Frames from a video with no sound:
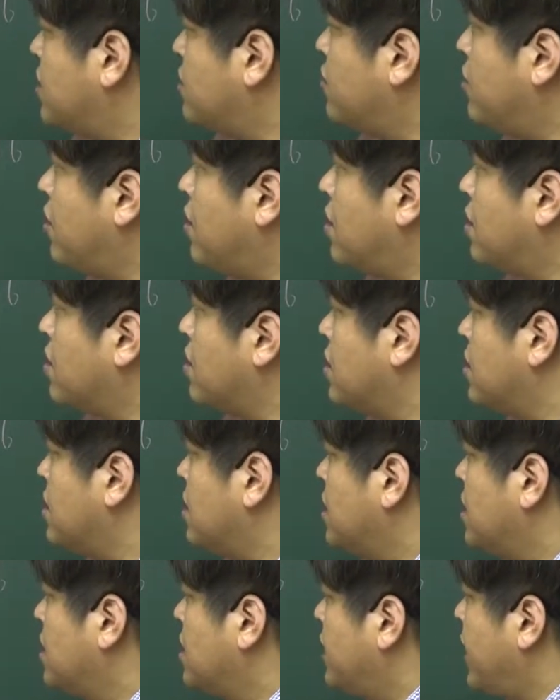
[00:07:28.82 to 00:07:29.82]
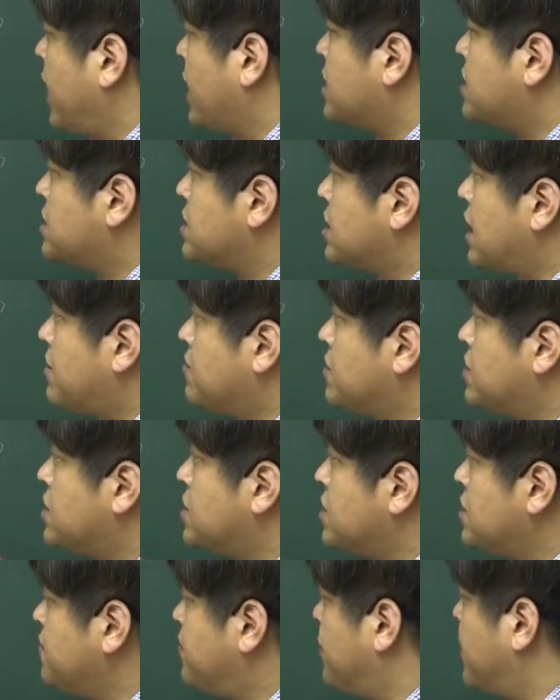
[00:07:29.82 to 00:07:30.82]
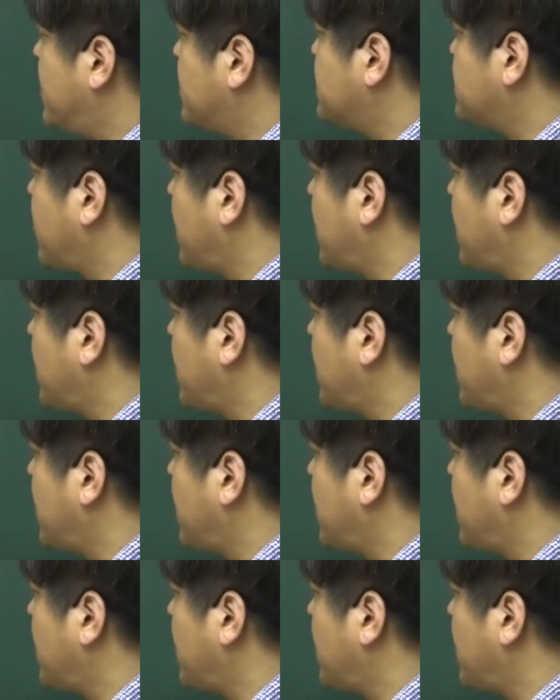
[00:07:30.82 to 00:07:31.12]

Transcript: 콜 x 3승 플러스